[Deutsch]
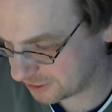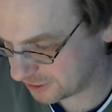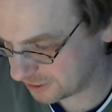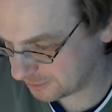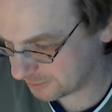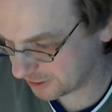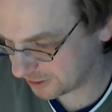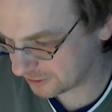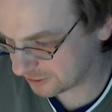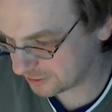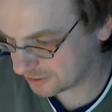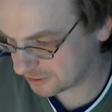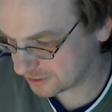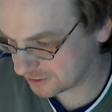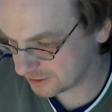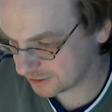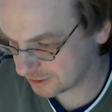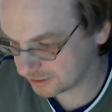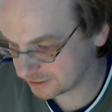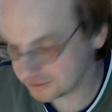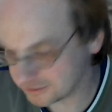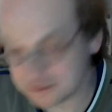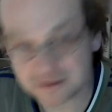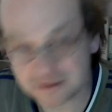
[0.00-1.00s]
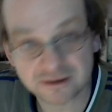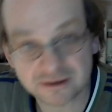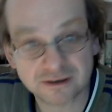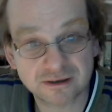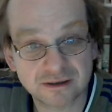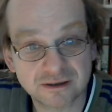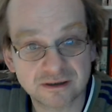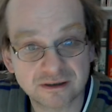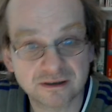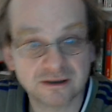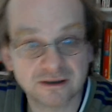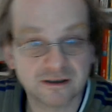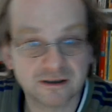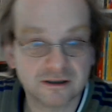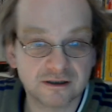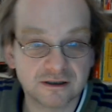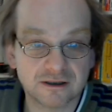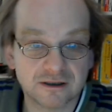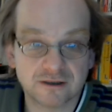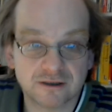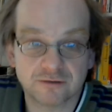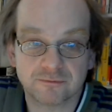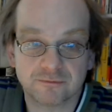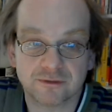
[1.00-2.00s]
nicht meckern kann,
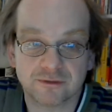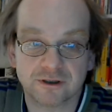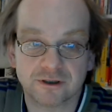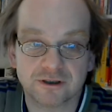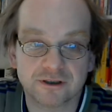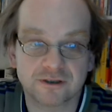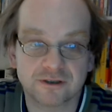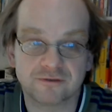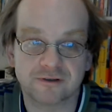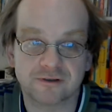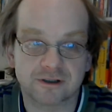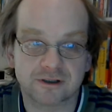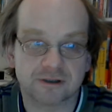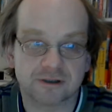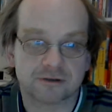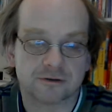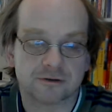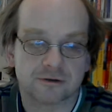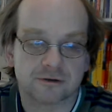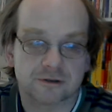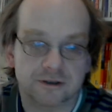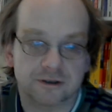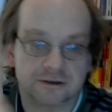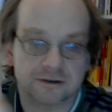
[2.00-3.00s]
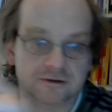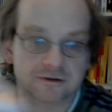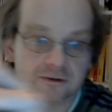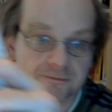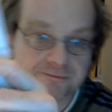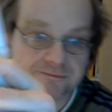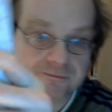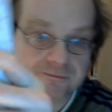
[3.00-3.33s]
bin ich nicht wirklich glücklich. So.